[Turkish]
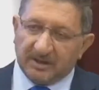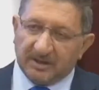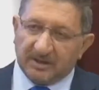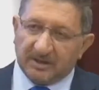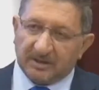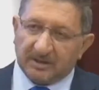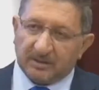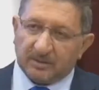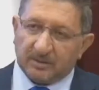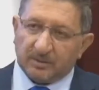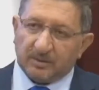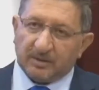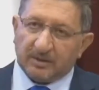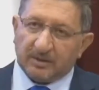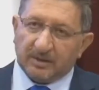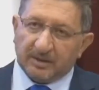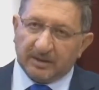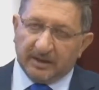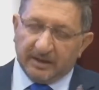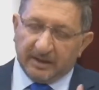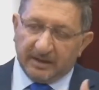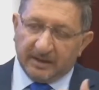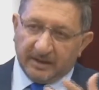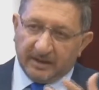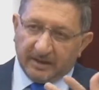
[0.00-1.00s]
giriyor.
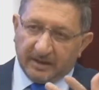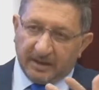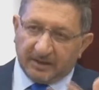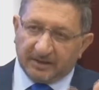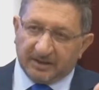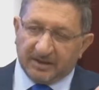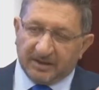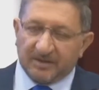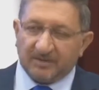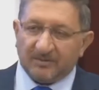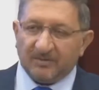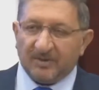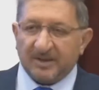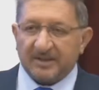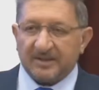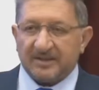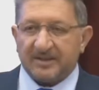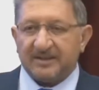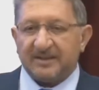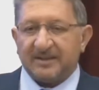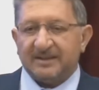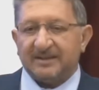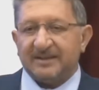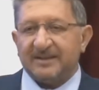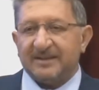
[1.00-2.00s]
Eğer ateşi varsa
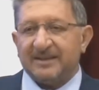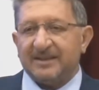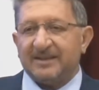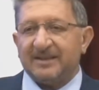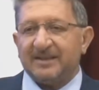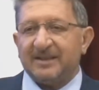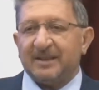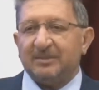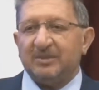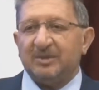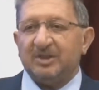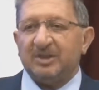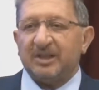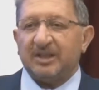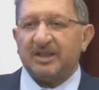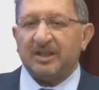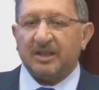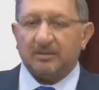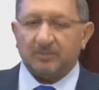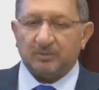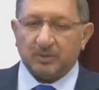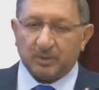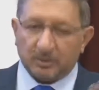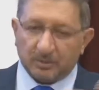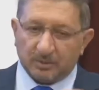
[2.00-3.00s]
zaten sistem içeri
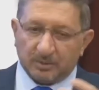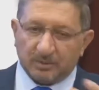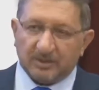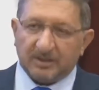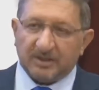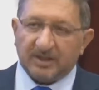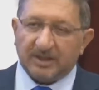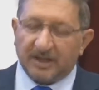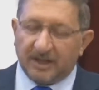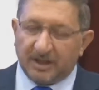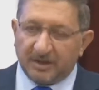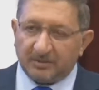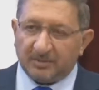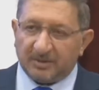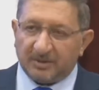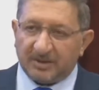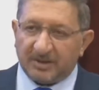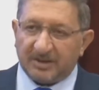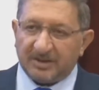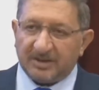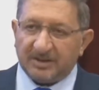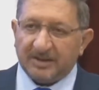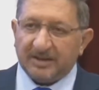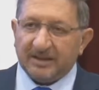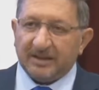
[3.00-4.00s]
almıyor. Turnikeyi açmadığı
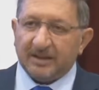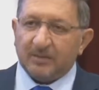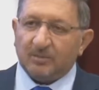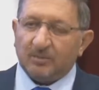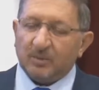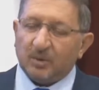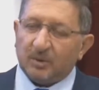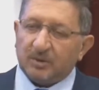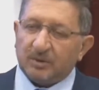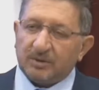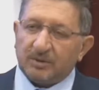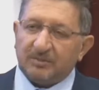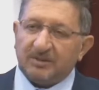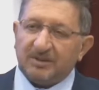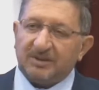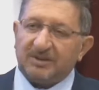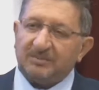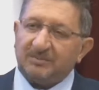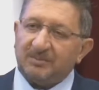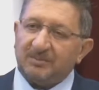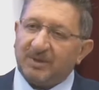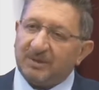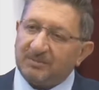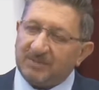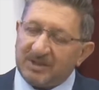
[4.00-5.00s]
için bu
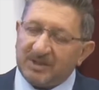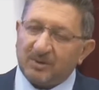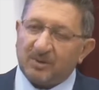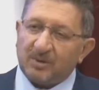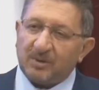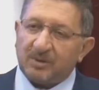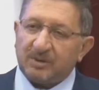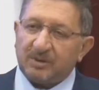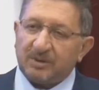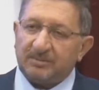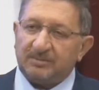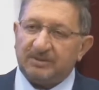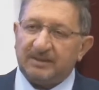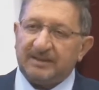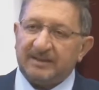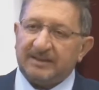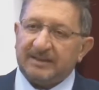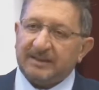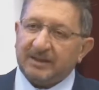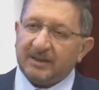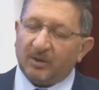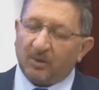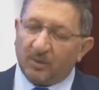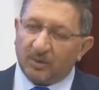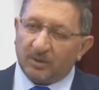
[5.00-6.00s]
otomatikman bizi orada bir
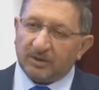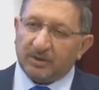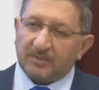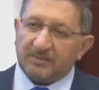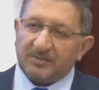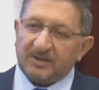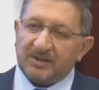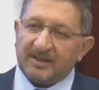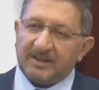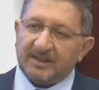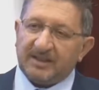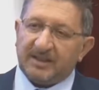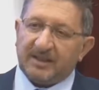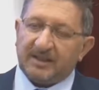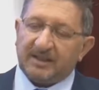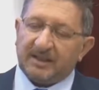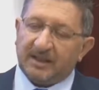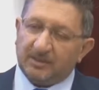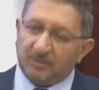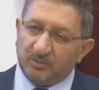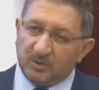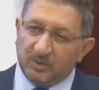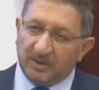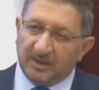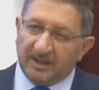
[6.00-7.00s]
odamıza gelen hem
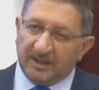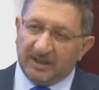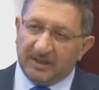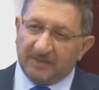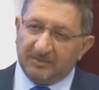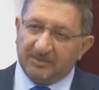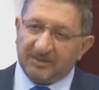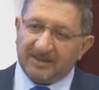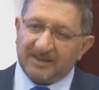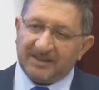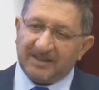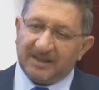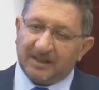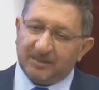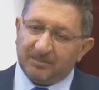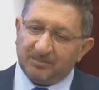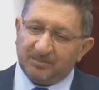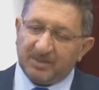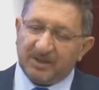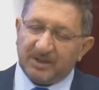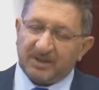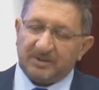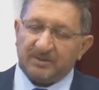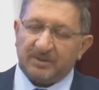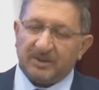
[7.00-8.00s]
üyelerimizi hem
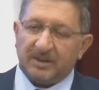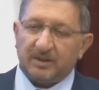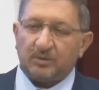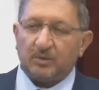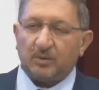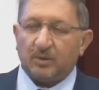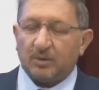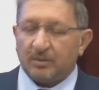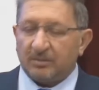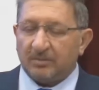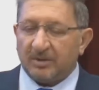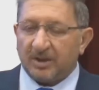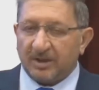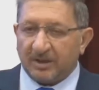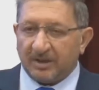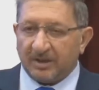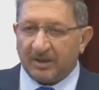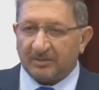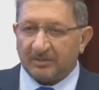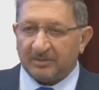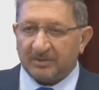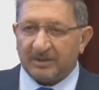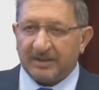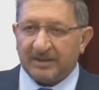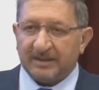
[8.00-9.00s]
personeli korumak
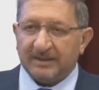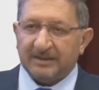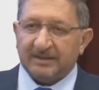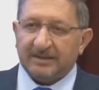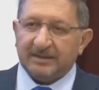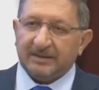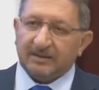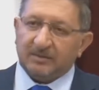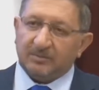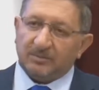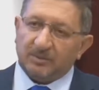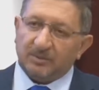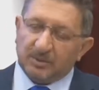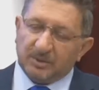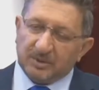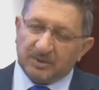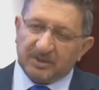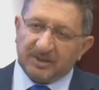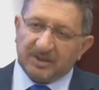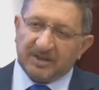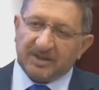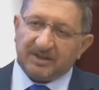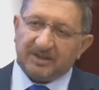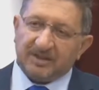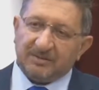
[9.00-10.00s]
anlamında müthiş
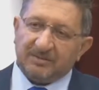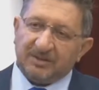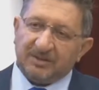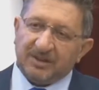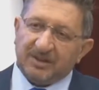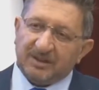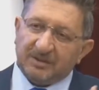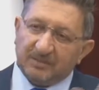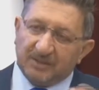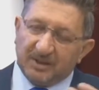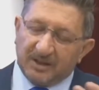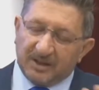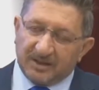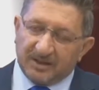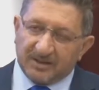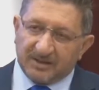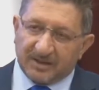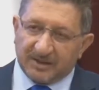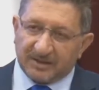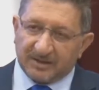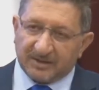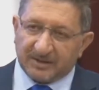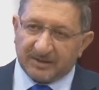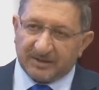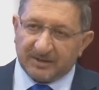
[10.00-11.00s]
derecede bir iğme
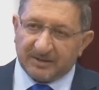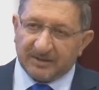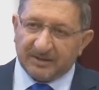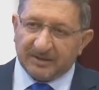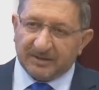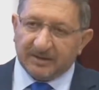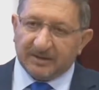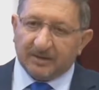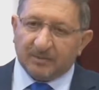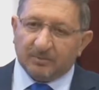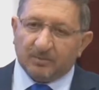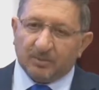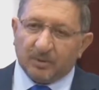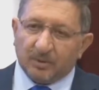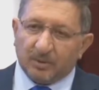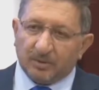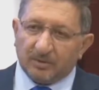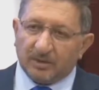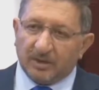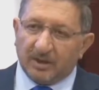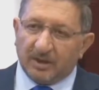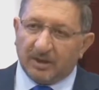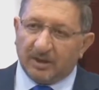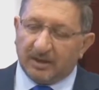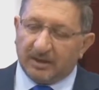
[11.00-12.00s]
kazandırdı. Bunun
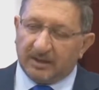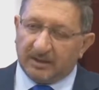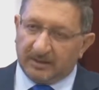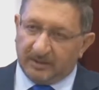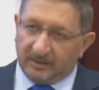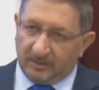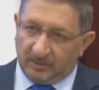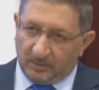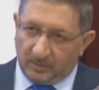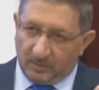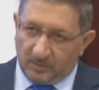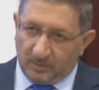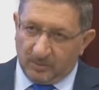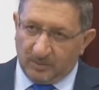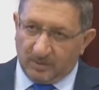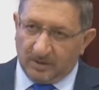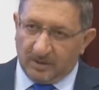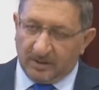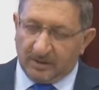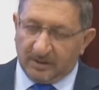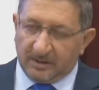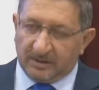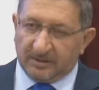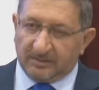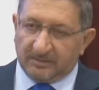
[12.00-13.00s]
da uzun
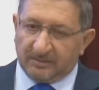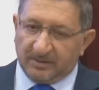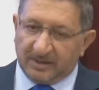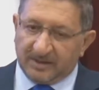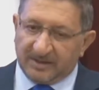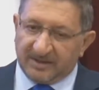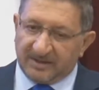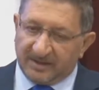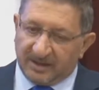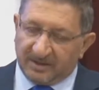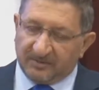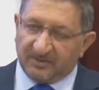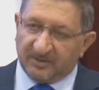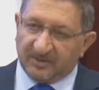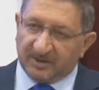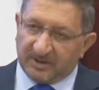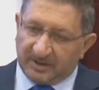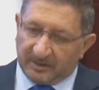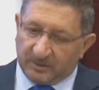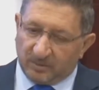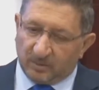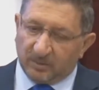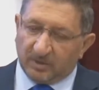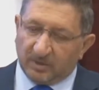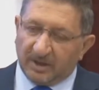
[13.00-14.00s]
zaman zarfında
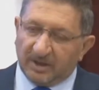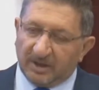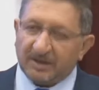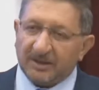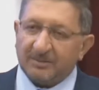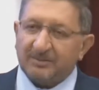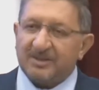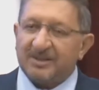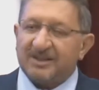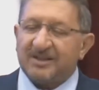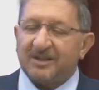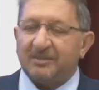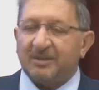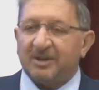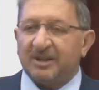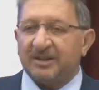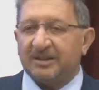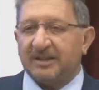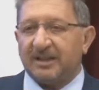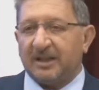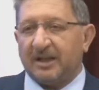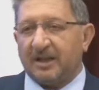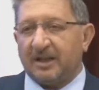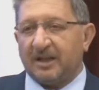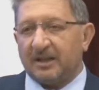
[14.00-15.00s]
kullandığımız zaman
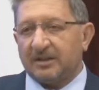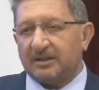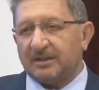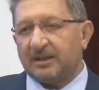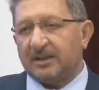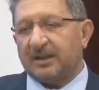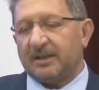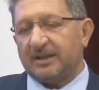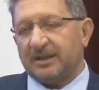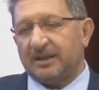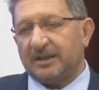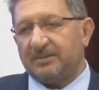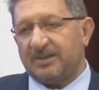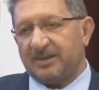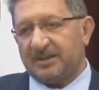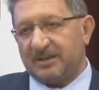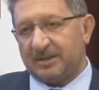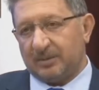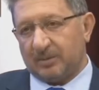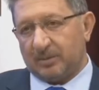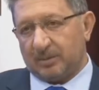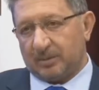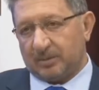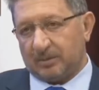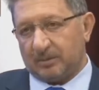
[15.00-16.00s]
da artıların hepsini
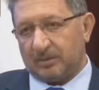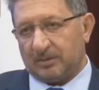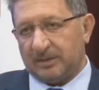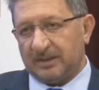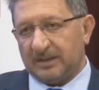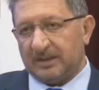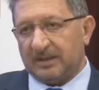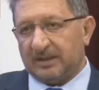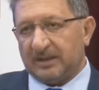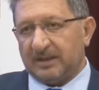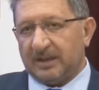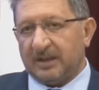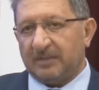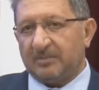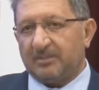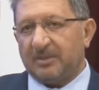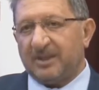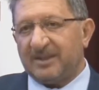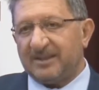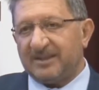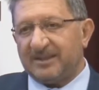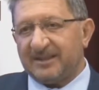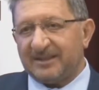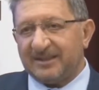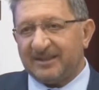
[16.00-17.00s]
gördük. Yani
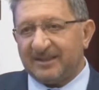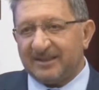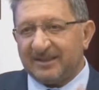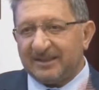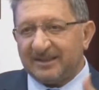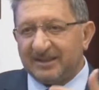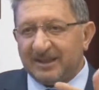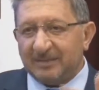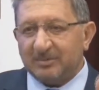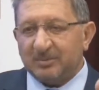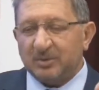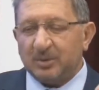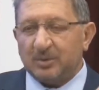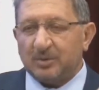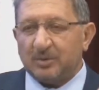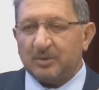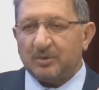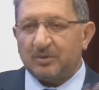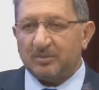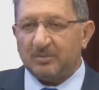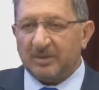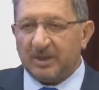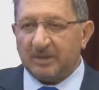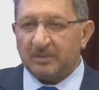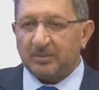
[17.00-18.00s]
maske takın demiyorsunuz.
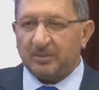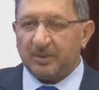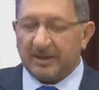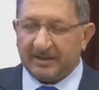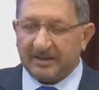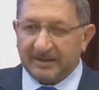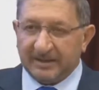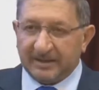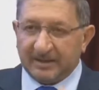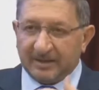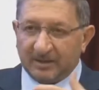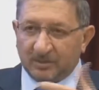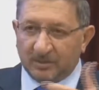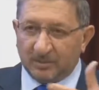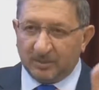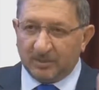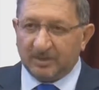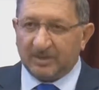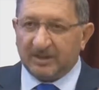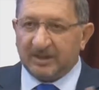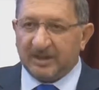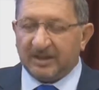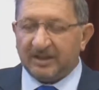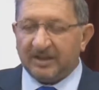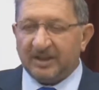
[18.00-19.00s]
Mecburen
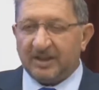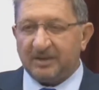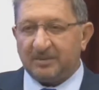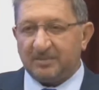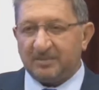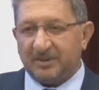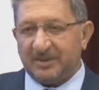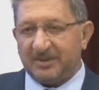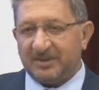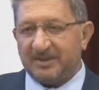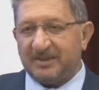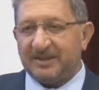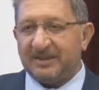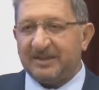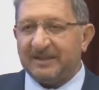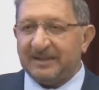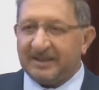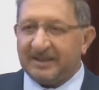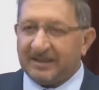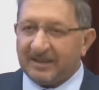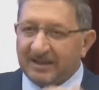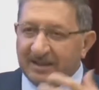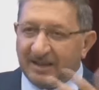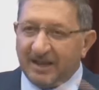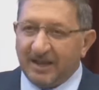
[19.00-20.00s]
turnikenin açması için
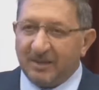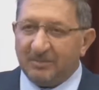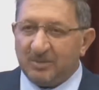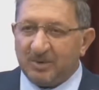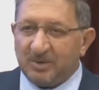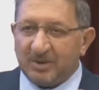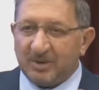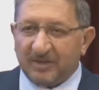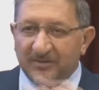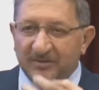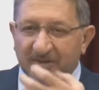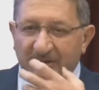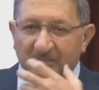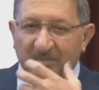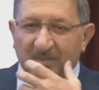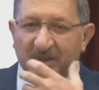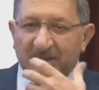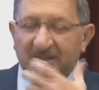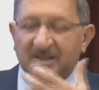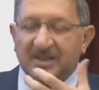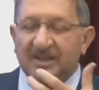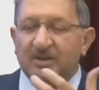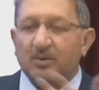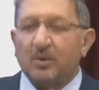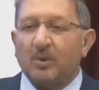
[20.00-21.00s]
gelen misafirin
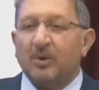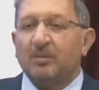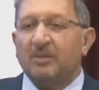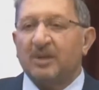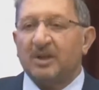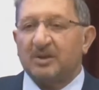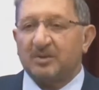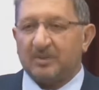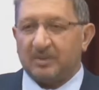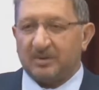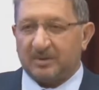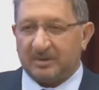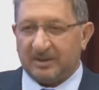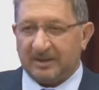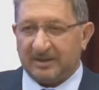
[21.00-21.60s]
maskesi olmak zorunda.